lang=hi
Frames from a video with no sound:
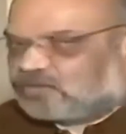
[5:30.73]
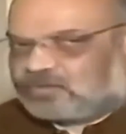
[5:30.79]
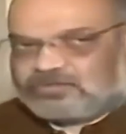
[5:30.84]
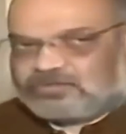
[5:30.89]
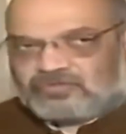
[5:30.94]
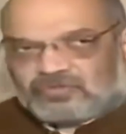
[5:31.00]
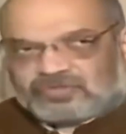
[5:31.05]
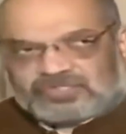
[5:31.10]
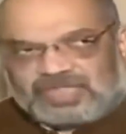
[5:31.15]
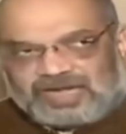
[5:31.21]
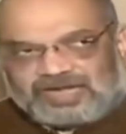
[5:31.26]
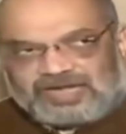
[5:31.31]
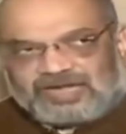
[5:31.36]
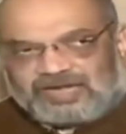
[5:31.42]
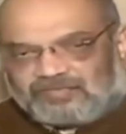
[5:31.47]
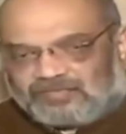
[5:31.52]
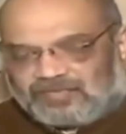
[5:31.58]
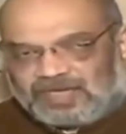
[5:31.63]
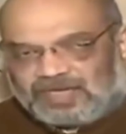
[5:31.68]
तो जो सारे
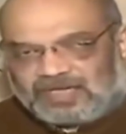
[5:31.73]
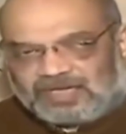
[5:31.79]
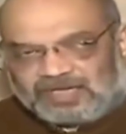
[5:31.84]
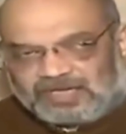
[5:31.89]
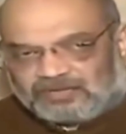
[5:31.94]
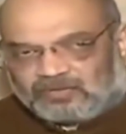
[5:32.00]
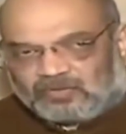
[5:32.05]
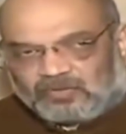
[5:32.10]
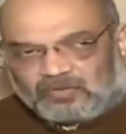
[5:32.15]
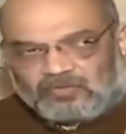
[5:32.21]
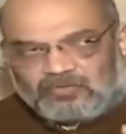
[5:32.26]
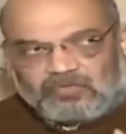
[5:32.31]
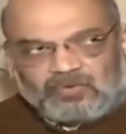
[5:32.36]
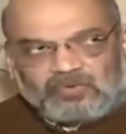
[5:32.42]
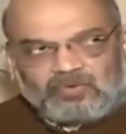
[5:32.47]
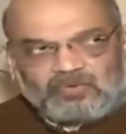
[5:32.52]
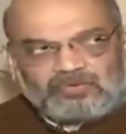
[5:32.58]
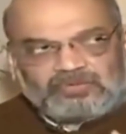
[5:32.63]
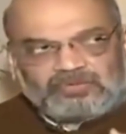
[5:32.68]
हिंदू
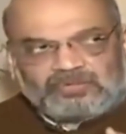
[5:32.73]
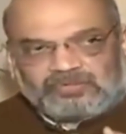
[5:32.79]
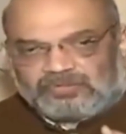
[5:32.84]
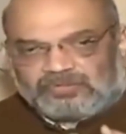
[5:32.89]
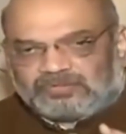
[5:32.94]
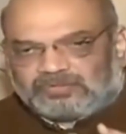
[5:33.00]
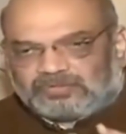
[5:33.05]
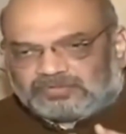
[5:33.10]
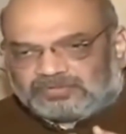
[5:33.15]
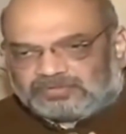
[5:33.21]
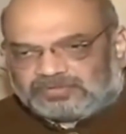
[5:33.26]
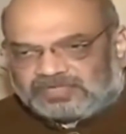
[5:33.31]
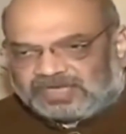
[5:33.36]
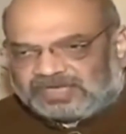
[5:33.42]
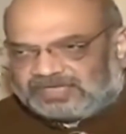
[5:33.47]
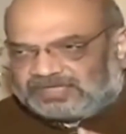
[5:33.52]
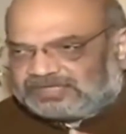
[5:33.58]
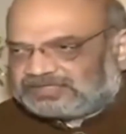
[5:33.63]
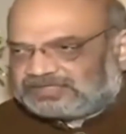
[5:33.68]
बुद्ध
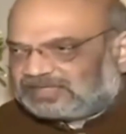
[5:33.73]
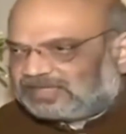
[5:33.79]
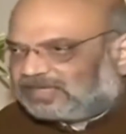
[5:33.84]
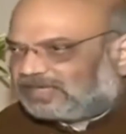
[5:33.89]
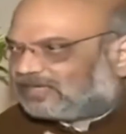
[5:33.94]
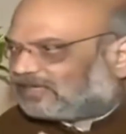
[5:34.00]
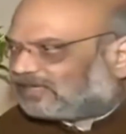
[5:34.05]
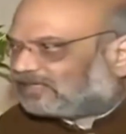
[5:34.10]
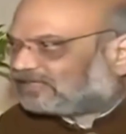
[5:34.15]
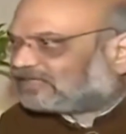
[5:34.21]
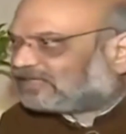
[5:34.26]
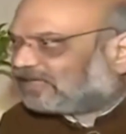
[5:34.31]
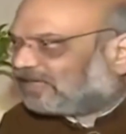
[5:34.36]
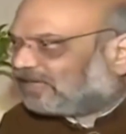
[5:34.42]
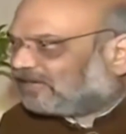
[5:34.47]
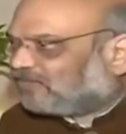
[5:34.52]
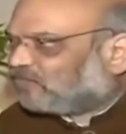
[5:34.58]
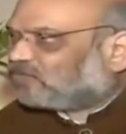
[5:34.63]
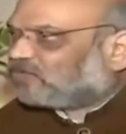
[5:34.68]
जैन सिख
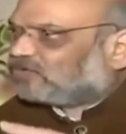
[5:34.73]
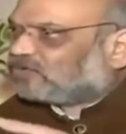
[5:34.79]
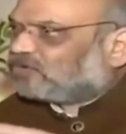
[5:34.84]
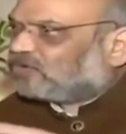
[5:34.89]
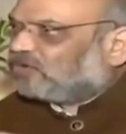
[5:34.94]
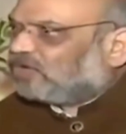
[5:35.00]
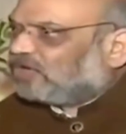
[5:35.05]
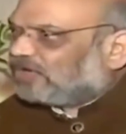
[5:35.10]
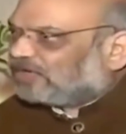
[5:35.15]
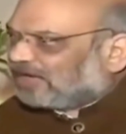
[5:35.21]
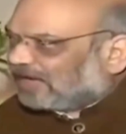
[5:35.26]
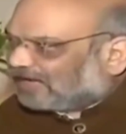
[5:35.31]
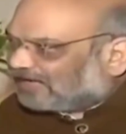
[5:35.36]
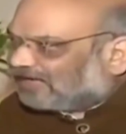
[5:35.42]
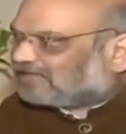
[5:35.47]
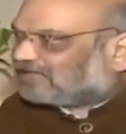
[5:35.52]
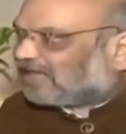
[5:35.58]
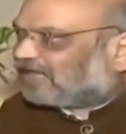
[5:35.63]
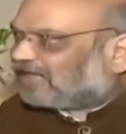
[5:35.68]
क्रिश्चियन है उनको तो
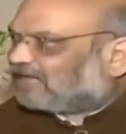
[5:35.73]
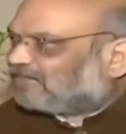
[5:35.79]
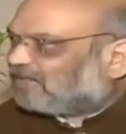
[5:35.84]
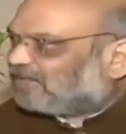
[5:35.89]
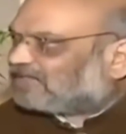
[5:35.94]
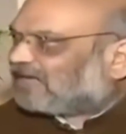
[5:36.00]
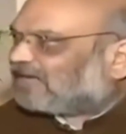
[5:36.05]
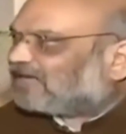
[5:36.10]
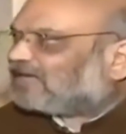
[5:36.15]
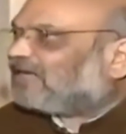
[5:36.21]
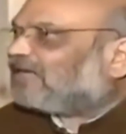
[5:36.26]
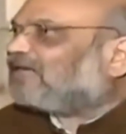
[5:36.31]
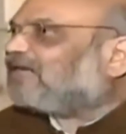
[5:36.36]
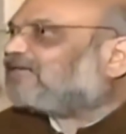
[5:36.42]
नागरिकता ही मिल जाएगी